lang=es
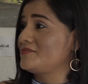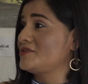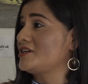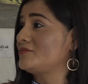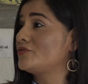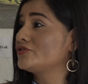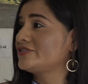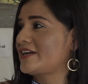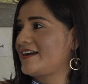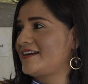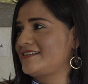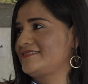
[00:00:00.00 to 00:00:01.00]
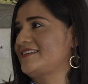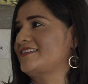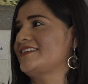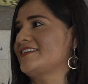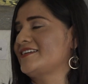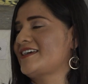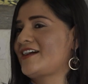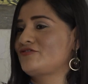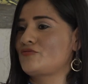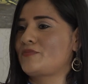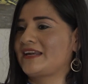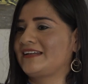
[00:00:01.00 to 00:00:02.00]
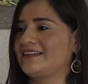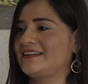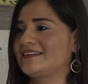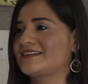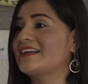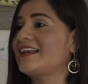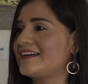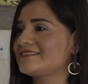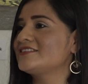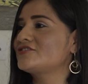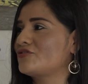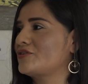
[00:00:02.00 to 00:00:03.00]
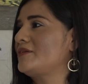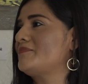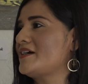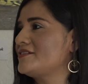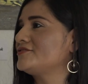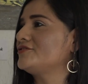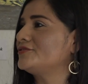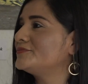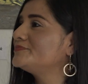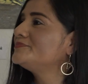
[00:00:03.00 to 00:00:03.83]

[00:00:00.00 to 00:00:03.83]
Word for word: de Villahermosa hasta aquí a tomar clases con el maestro.